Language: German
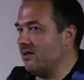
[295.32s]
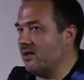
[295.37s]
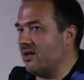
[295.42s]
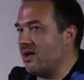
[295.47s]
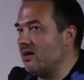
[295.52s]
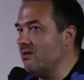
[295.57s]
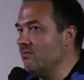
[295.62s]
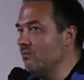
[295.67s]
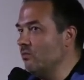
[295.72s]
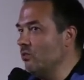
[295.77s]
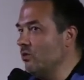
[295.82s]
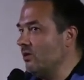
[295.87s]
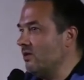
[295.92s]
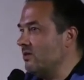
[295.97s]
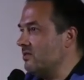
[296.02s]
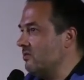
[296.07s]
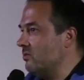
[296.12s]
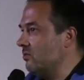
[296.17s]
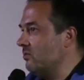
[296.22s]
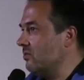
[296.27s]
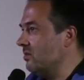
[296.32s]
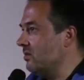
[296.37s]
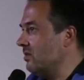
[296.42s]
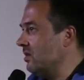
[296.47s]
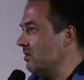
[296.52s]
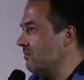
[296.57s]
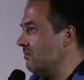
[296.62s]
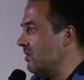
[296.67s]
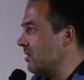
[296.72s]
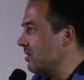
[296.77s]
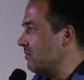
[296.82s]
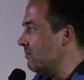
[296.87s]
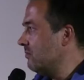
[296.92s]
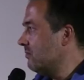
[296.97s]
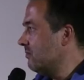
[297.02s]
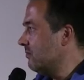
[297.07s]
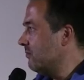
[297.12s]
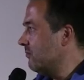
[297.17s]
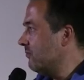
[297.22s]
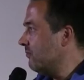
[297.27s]
alle möglichen Unternehmen
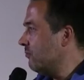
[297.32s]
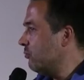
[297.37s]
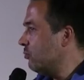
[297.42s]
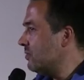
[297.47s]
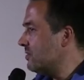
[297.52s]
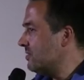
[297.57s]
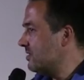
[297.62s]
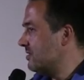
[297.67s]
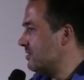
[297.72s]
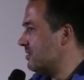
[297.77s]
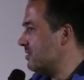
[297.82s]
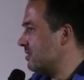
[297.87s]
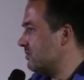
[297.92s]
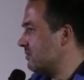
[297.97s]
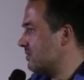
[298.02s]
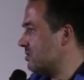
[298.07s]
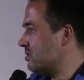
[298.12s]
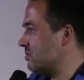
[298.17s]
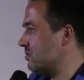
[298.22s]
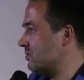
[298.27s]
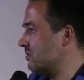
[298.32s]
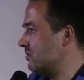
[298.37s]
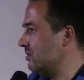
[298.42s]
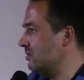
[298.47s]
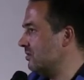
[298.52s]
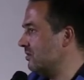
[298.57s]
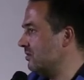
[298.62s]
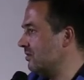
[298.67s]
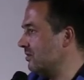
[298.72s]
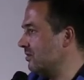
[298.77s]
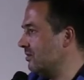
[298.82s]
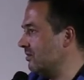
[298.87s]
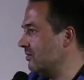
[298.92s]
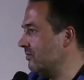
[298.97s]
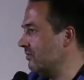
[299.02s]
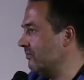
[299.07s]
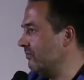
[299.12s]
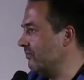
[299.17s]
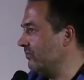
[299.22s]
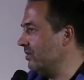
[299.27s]
haben vorsichtshalber schon
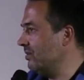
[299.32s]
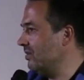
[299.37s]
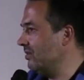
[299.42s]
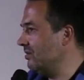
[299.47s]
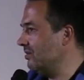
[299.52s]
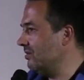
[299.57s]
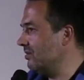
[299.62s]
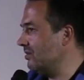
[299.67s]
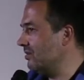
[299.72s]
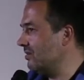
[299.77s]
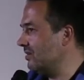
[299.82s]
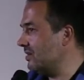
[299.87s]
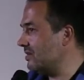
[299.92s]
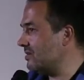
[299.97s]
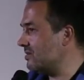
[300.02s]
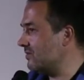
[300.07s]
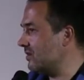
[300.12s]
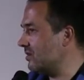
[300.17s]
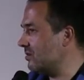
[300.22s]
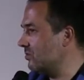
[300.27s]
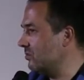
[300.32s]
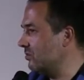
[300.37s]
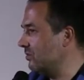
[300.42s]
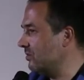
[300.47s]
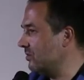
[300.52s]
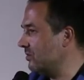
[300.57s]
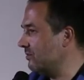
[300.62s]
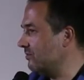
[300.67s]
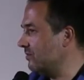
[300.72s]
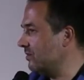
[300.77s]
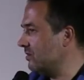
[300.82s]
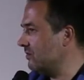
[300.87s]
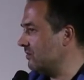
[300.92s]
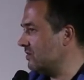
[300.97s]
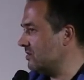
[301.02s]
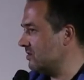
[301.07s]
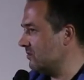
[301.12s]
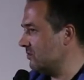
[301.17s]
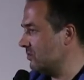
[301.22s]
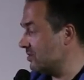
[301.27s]
ähm, ihre Netzwerke runtergefahren, weil
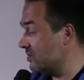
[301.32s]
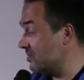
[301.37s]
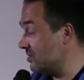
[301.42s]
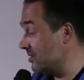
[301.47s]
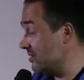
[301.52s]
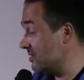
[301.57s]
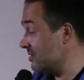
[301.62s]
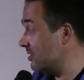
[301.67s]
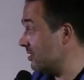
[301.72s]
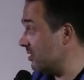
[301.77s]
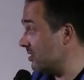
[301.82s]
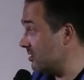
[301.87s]
sie wussten, dass sie da